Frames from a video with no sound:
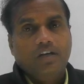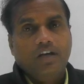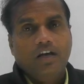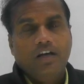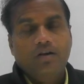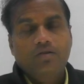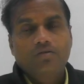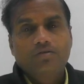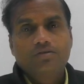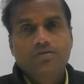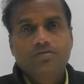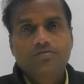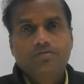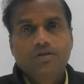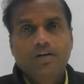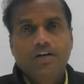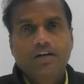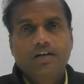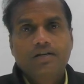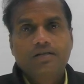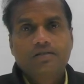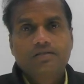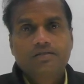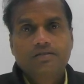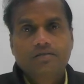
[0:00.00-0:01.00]
हेलो
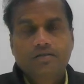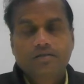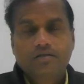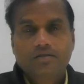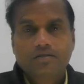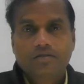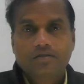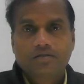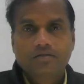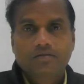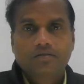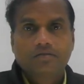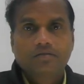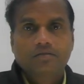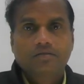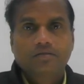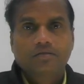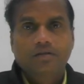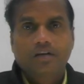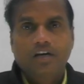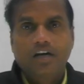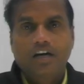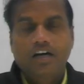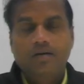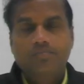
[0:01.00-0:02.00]
स्टूडेंट्स
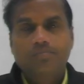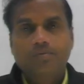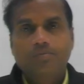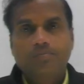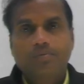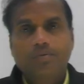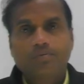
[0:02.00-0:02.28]
आरपी